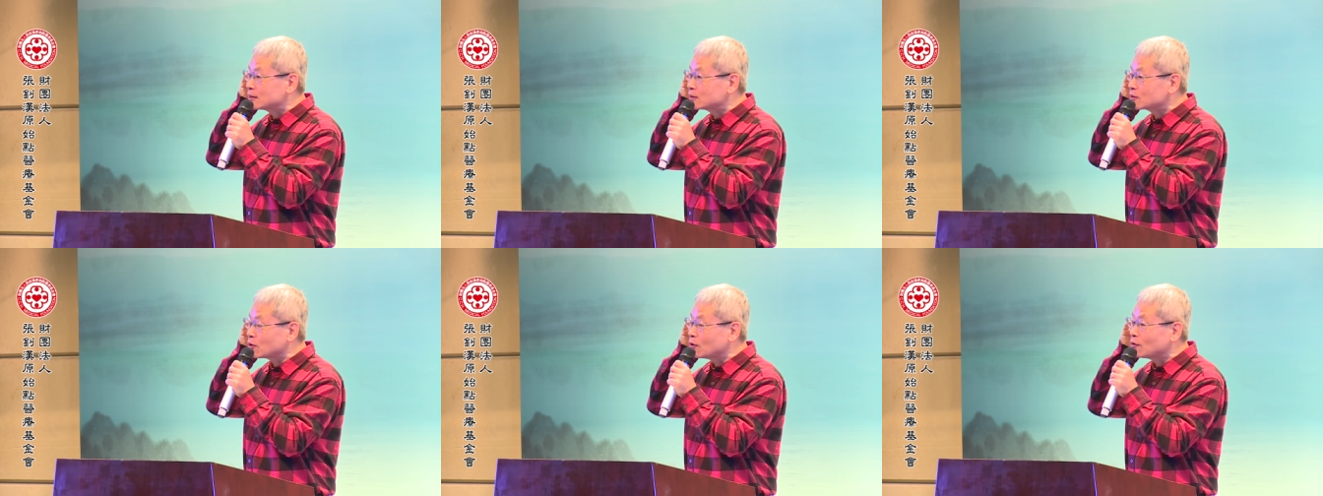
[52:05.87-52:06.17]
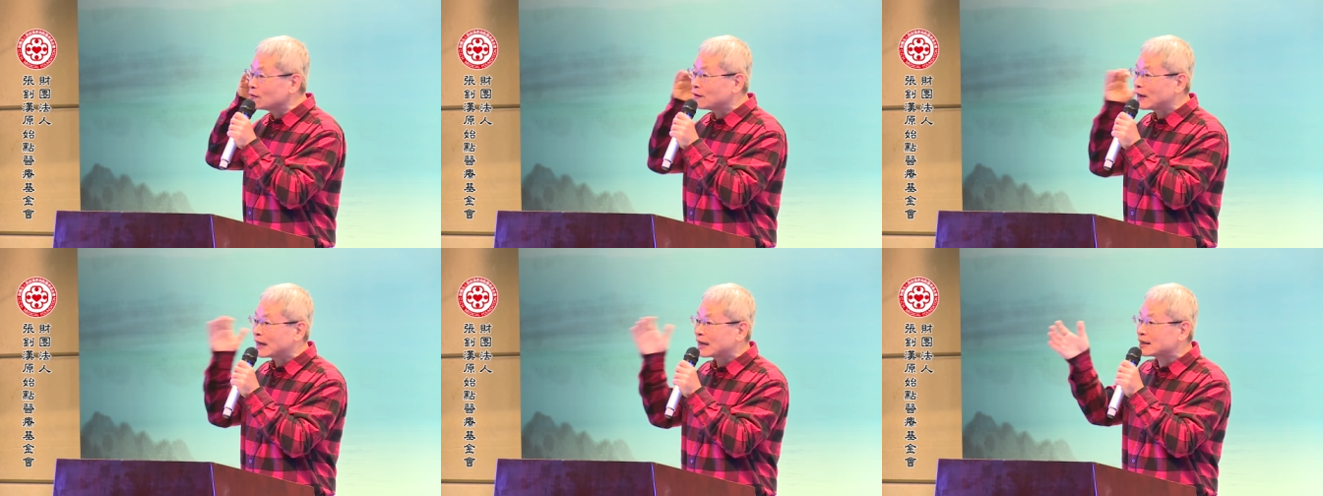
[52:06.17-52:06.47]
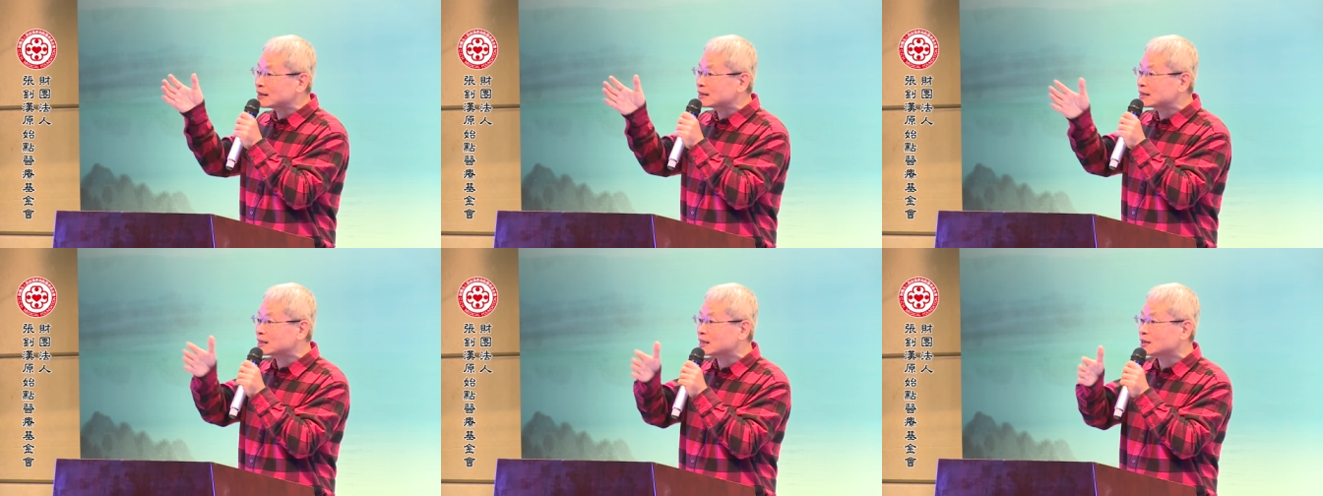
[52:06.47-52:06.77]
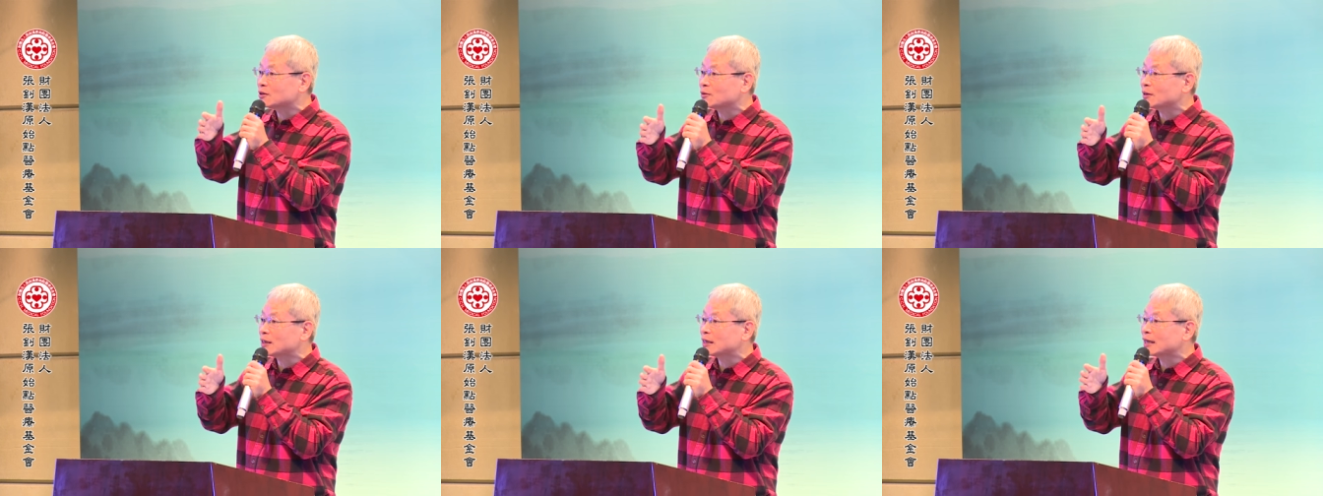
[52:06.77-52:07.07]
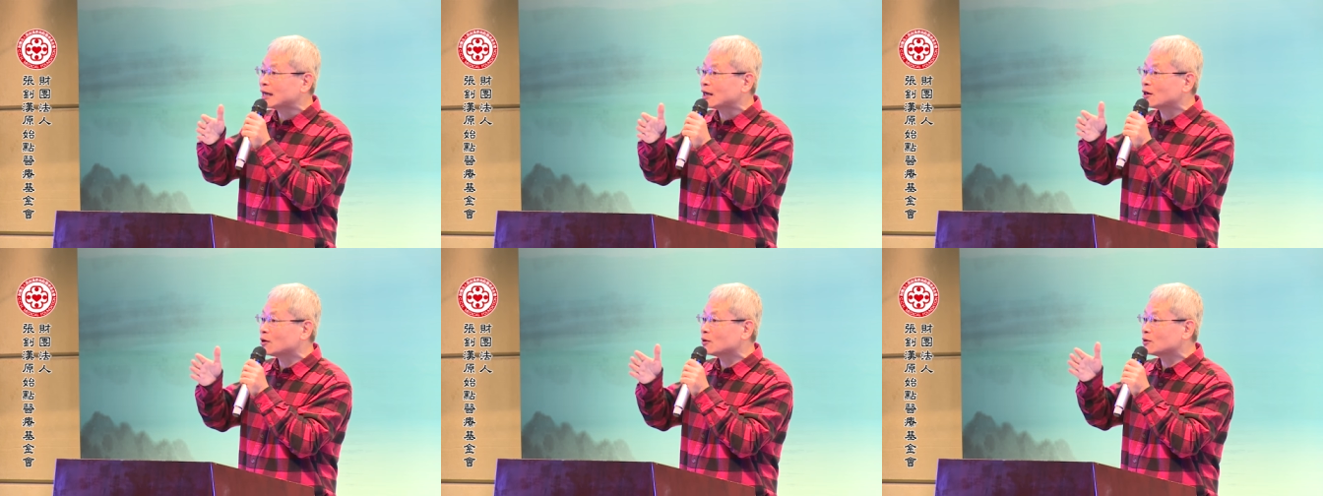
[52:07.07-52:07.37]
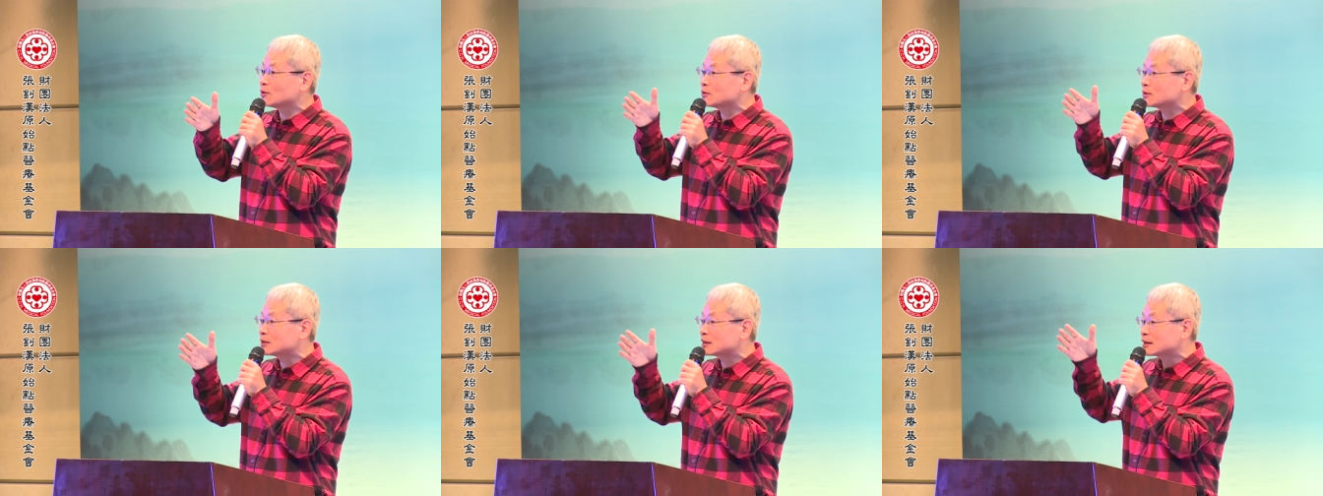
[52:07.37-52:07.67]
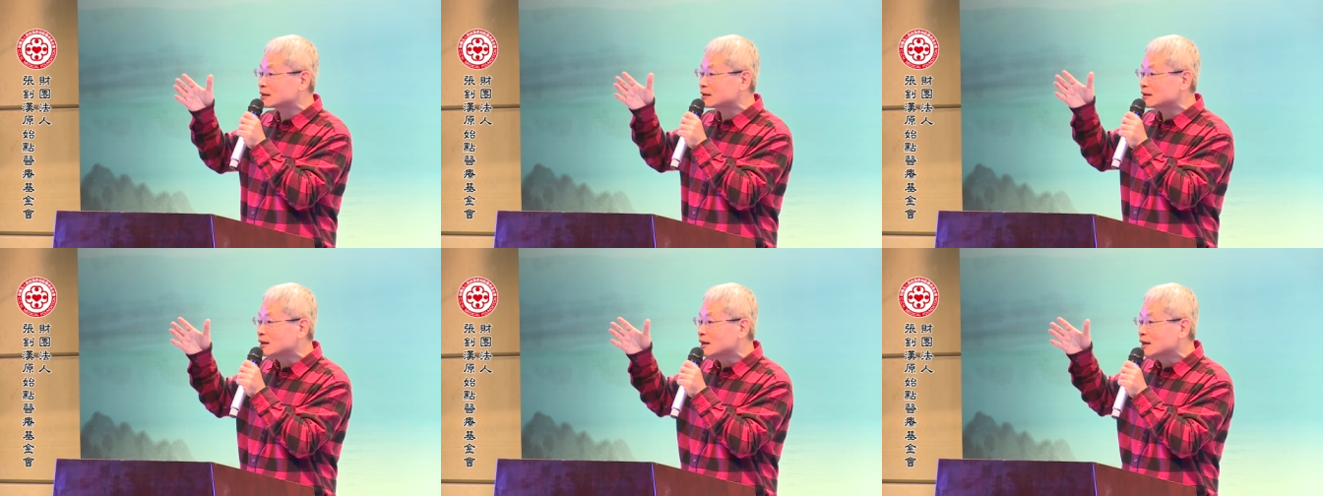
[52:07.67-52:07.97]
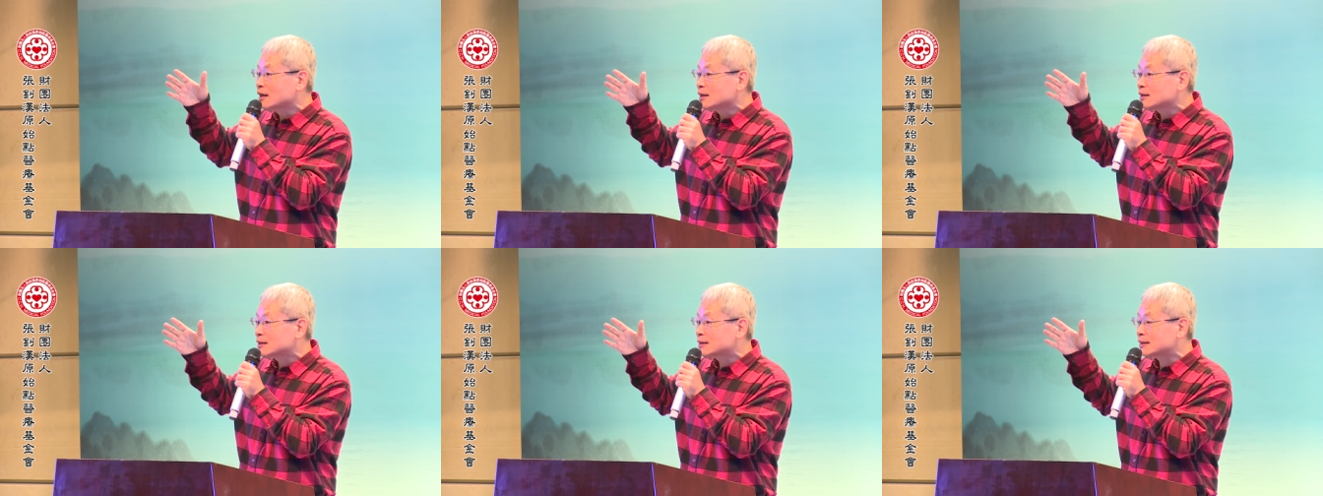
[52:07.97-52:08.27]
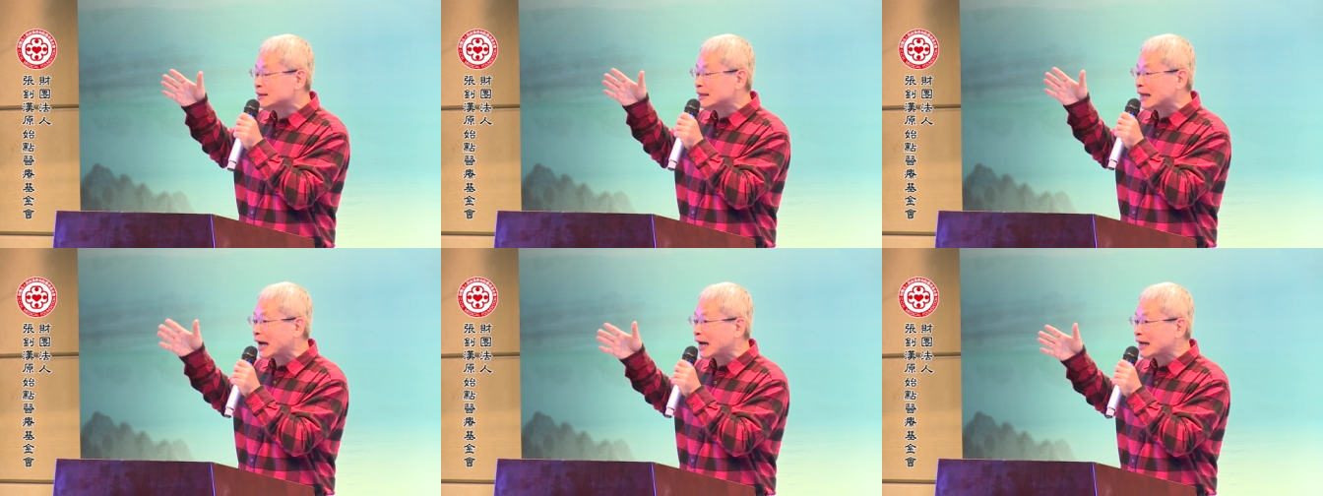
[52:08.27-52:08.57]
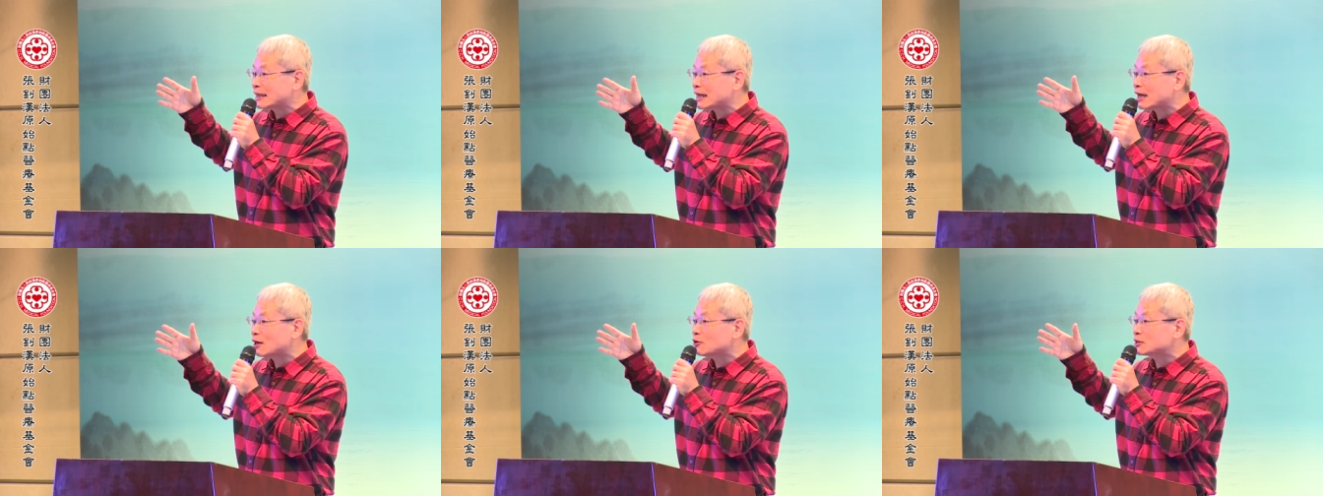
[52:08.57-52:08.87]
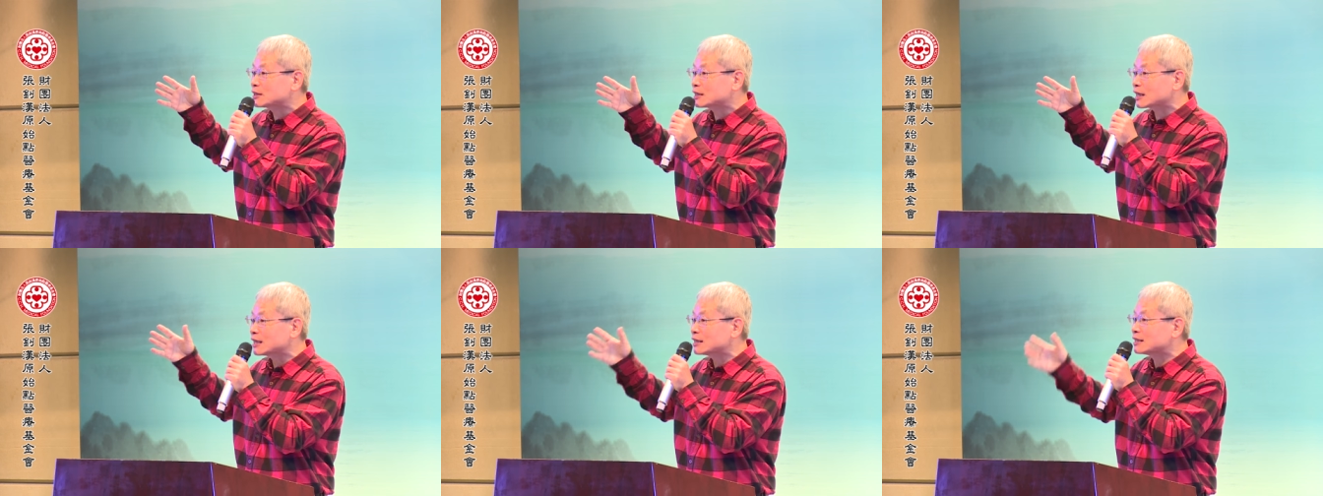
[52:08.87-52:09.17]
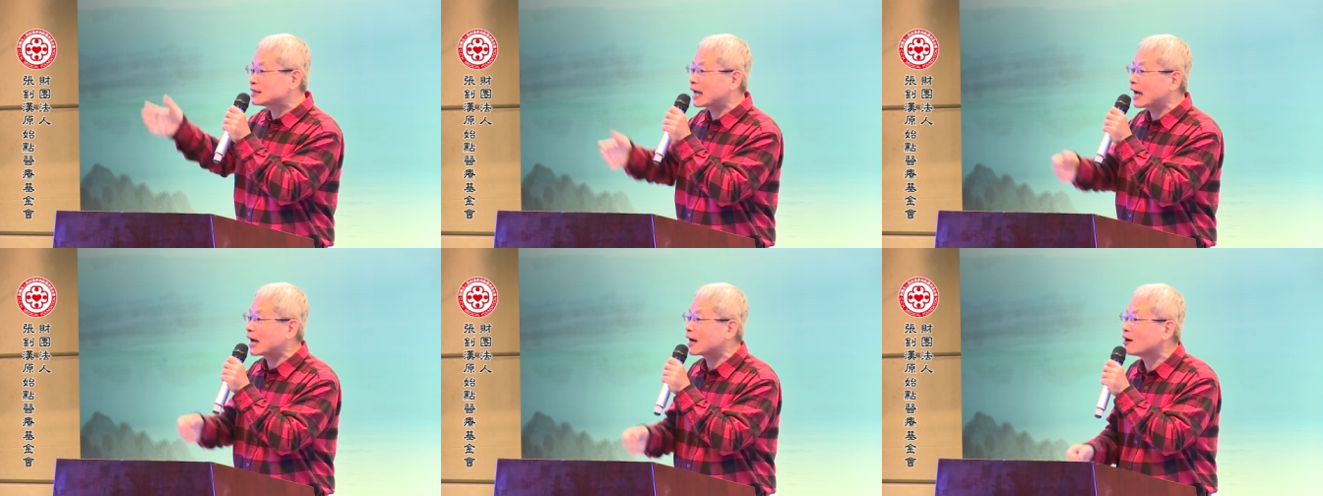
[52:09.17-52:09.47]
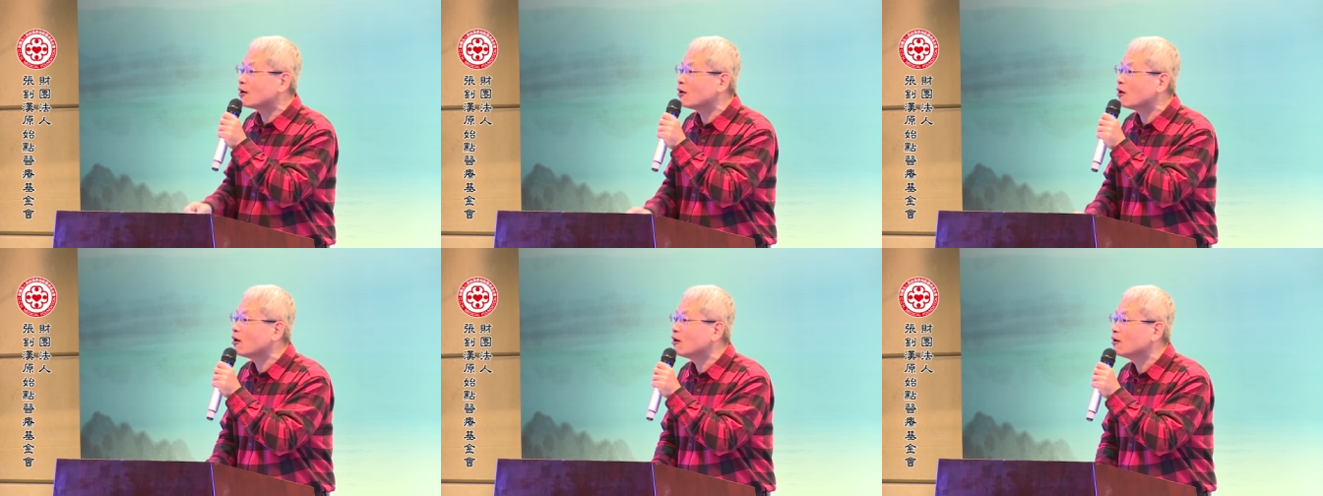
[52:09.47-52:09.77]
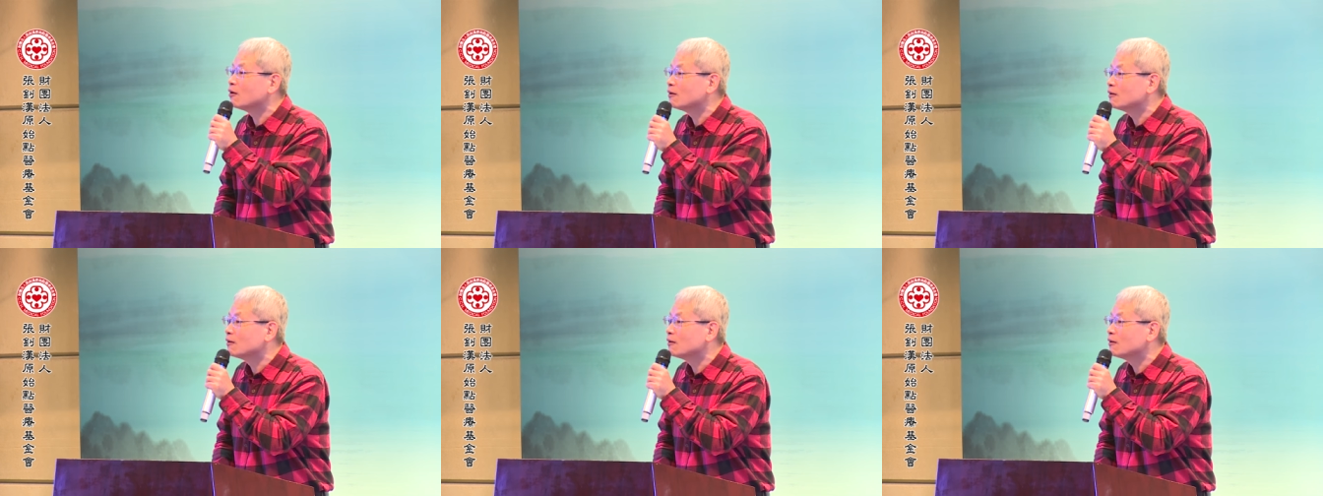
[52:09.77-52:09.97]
东方社会要拿到这个奖哈，